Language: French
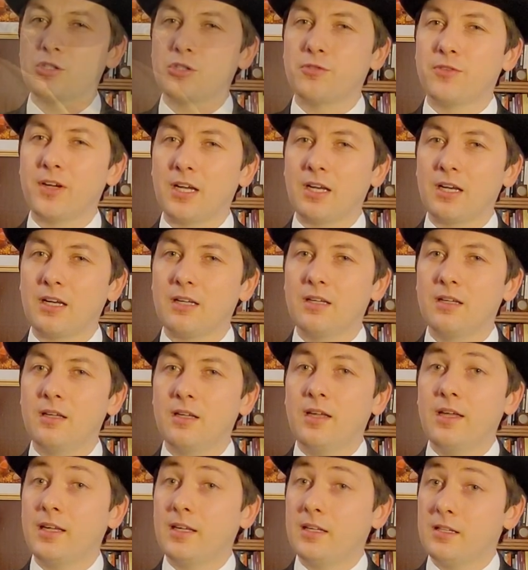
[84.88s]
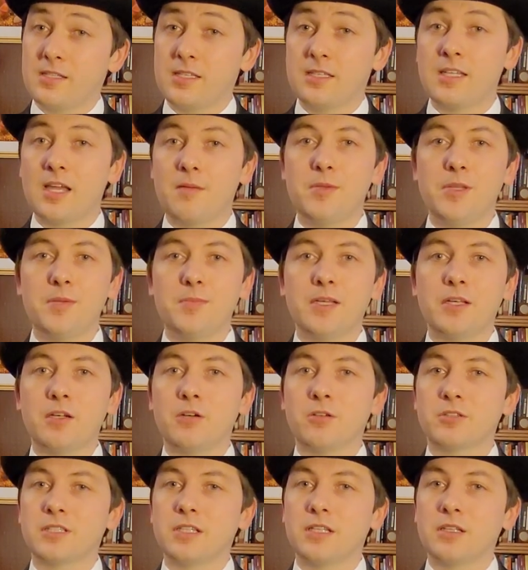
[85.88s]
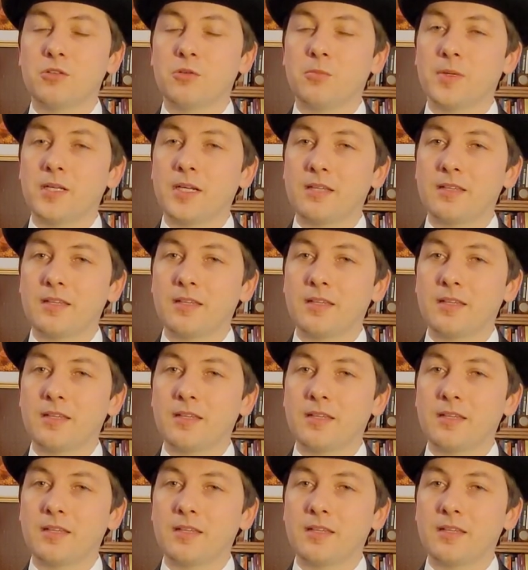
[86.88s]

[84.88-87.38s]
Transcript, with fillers: cheval, et ils étaient abîmés lorsqu'ils tombaient à